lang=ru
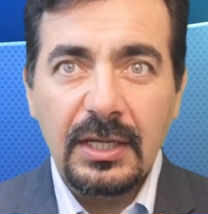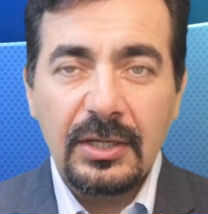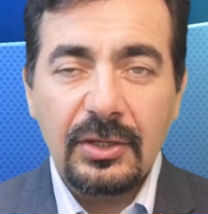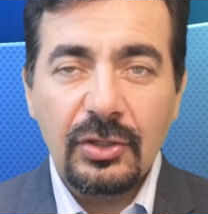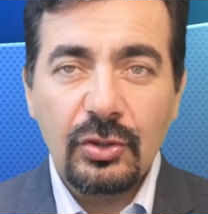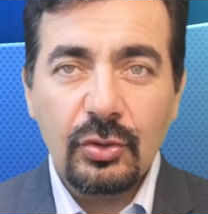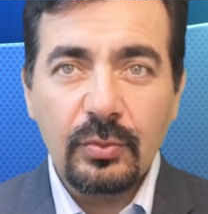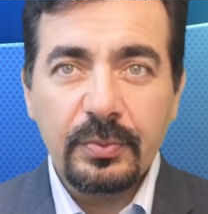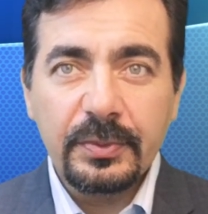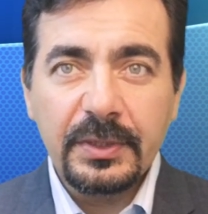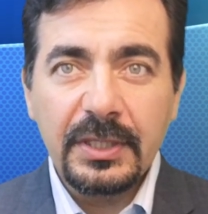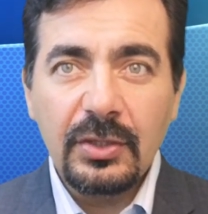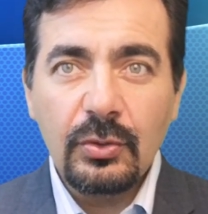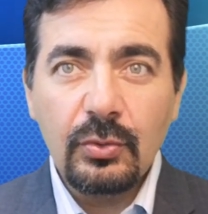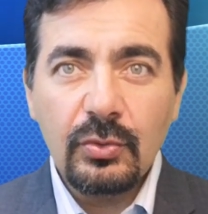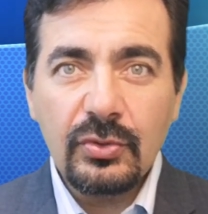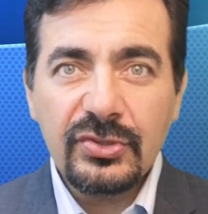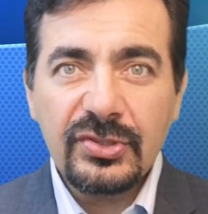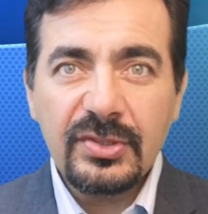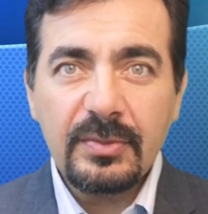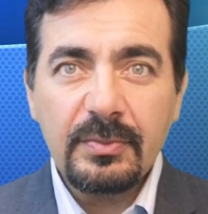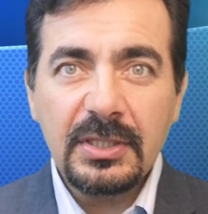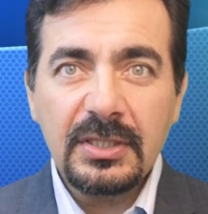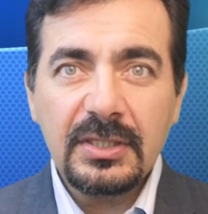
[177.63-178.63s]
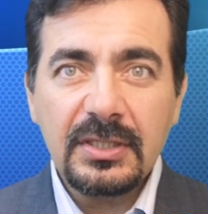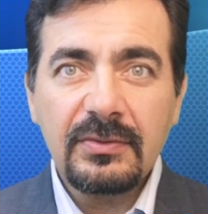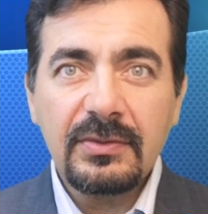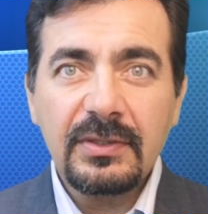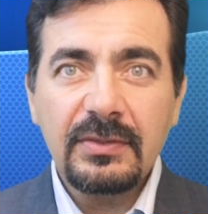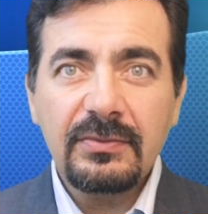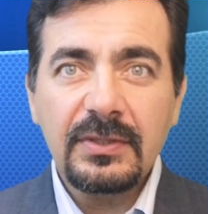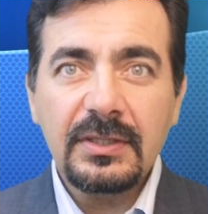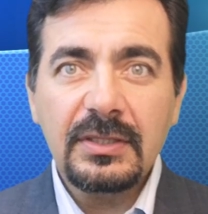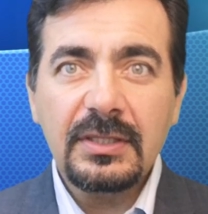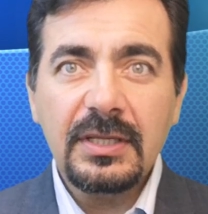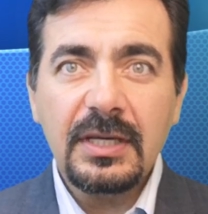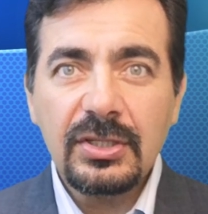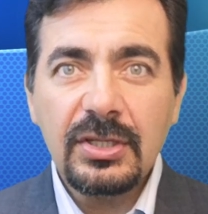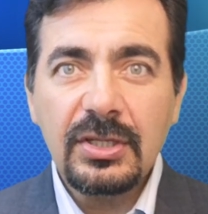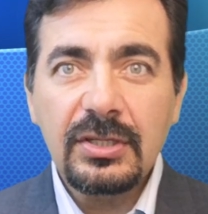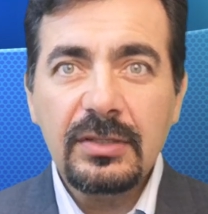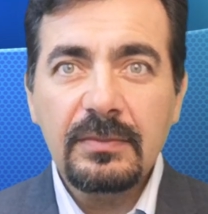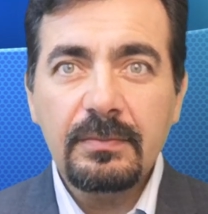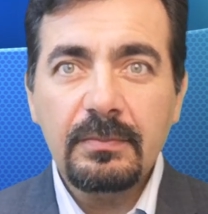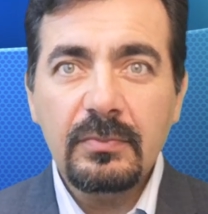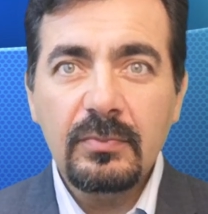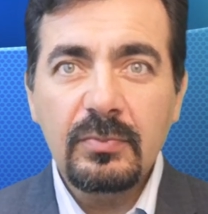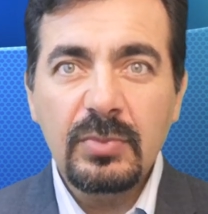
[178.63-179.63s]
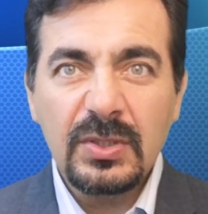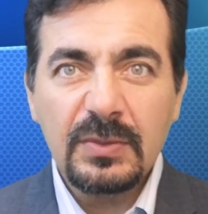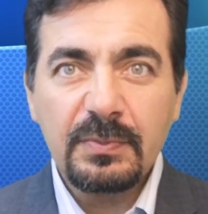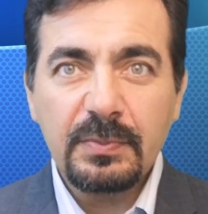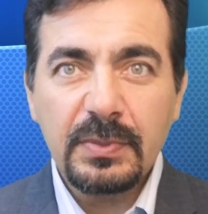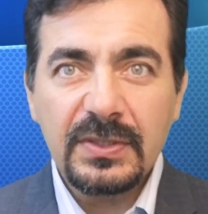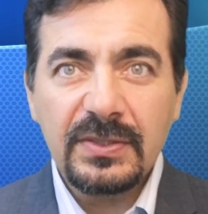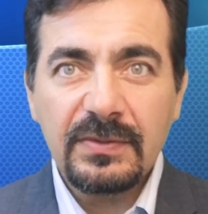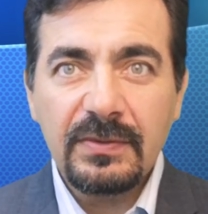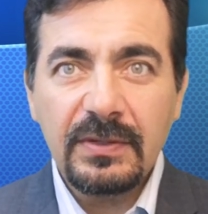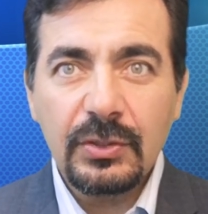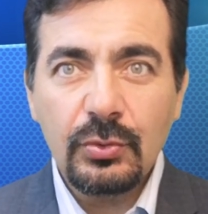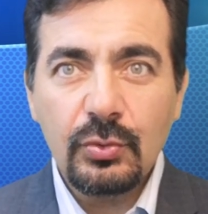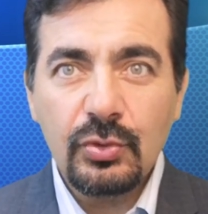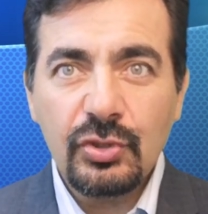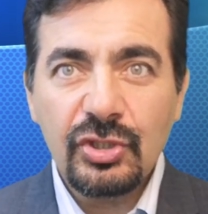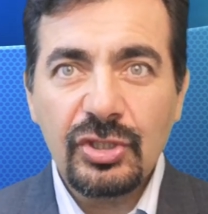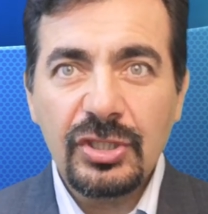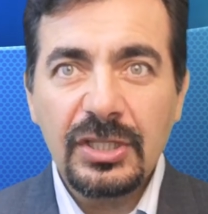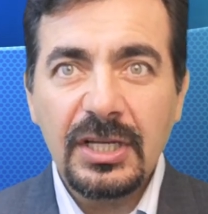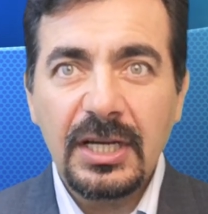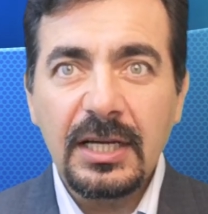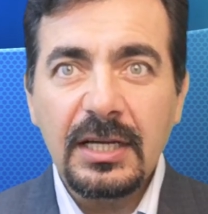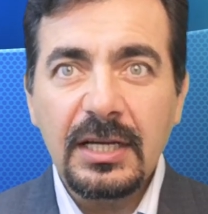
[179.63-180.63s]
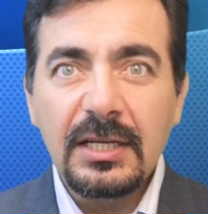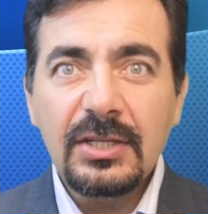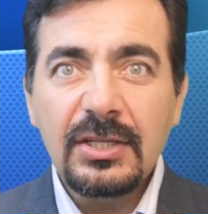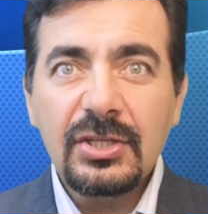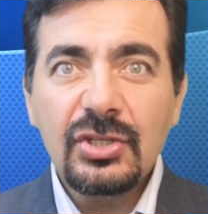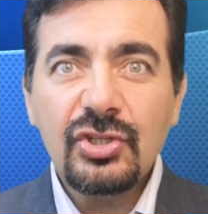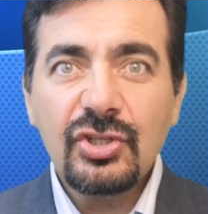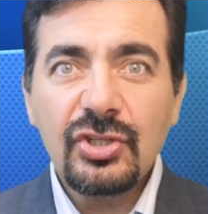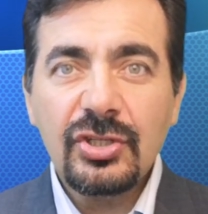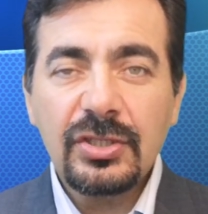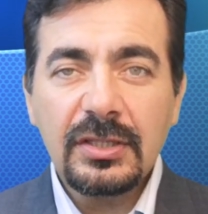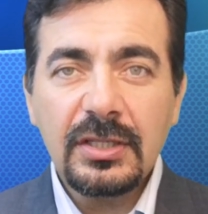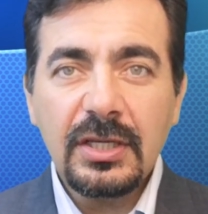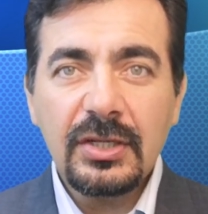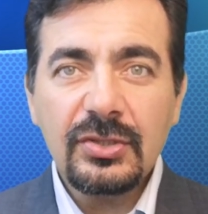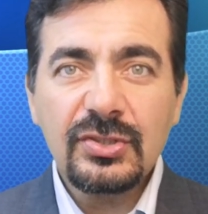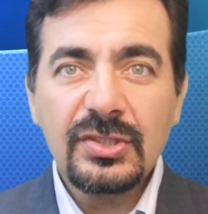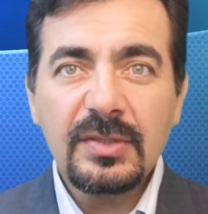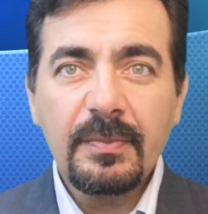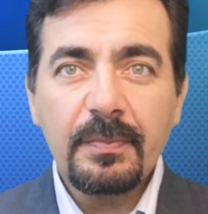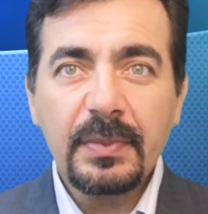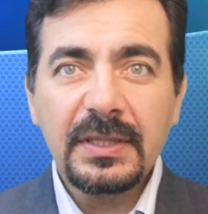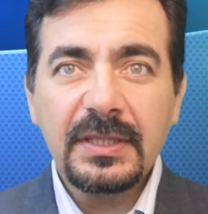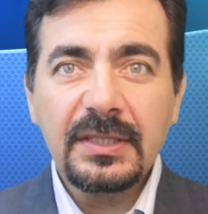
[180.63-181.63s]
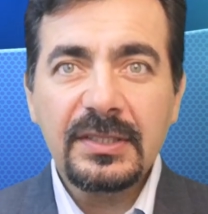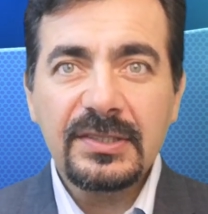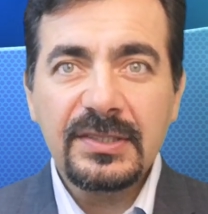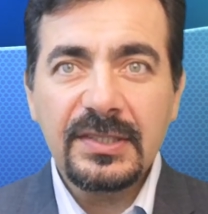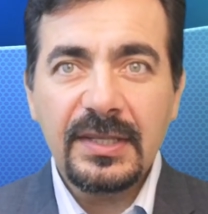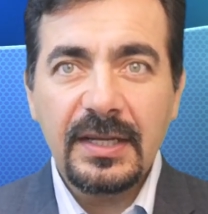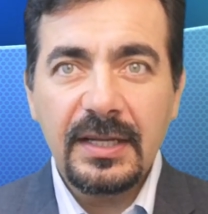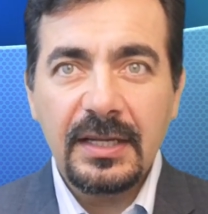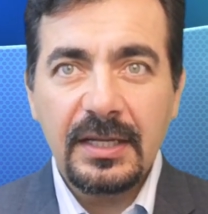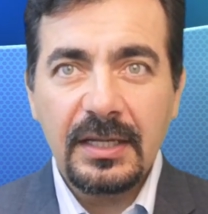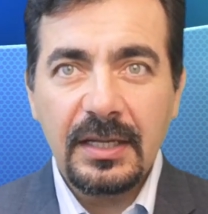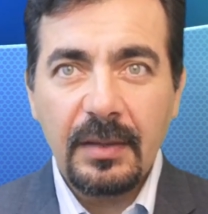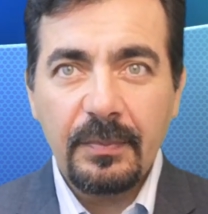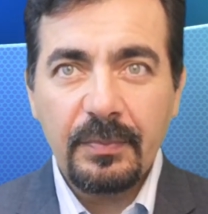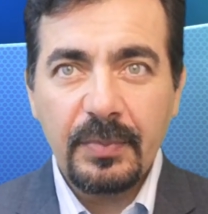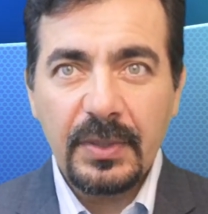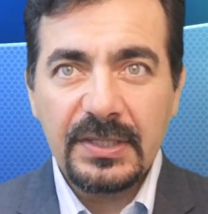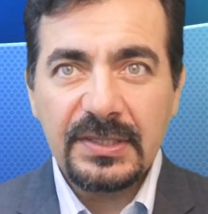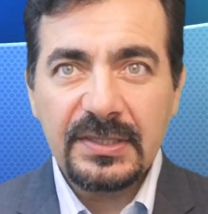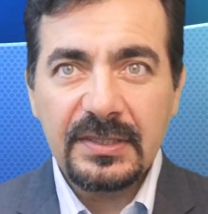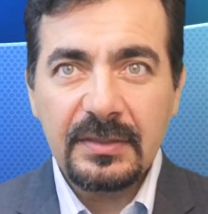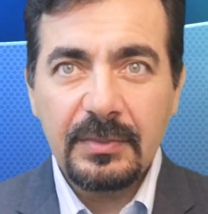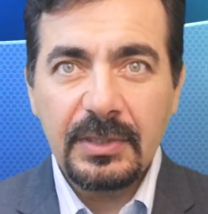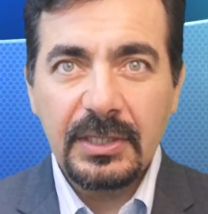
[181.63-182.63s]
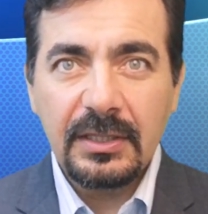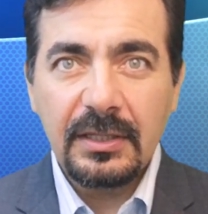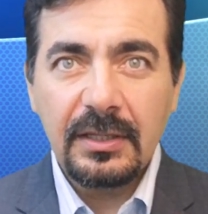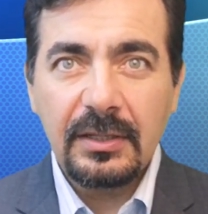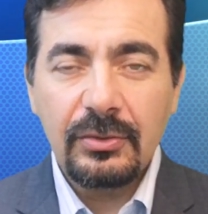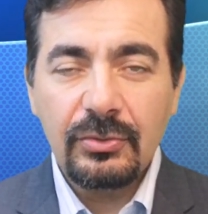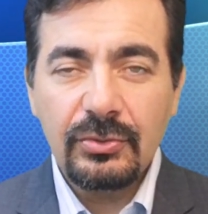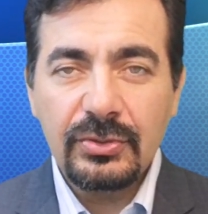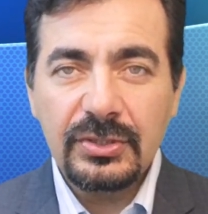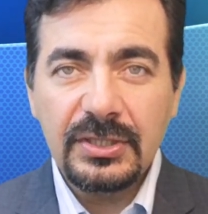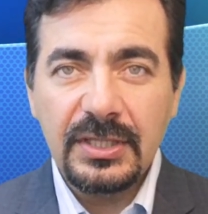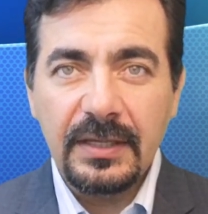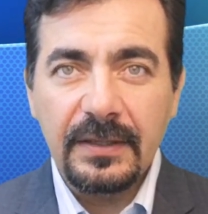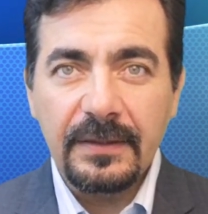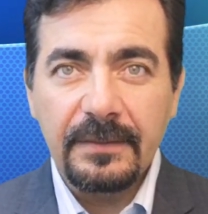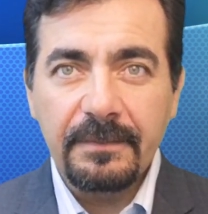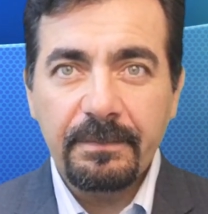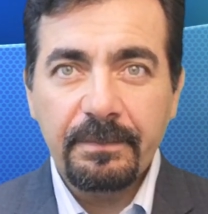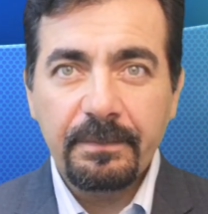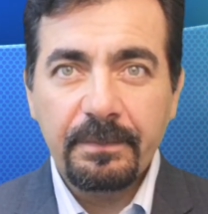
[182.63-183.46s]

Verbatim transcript: Крупные особи этого вида э, беспозвоночных считаются потенциально опасными для людей.